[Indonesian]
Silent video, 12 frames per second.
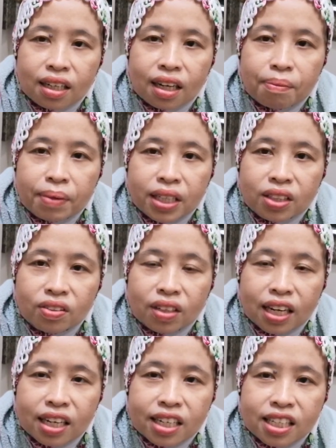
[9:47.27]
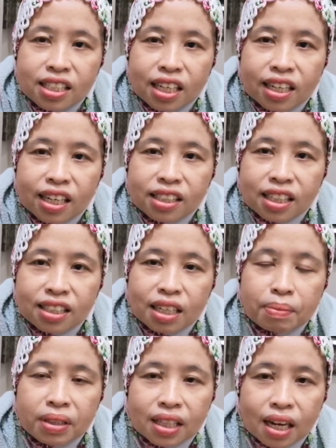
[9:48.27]
apa itu kayak desa ya guys
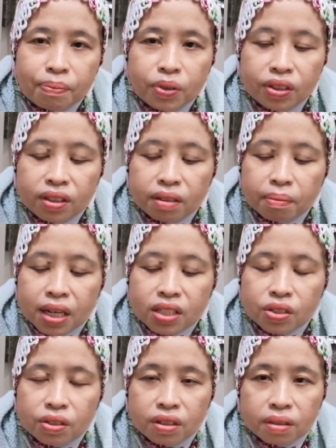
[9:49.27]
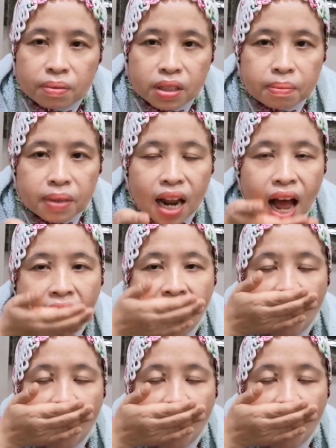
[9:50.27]
kacang mentah pun masuk Bismillah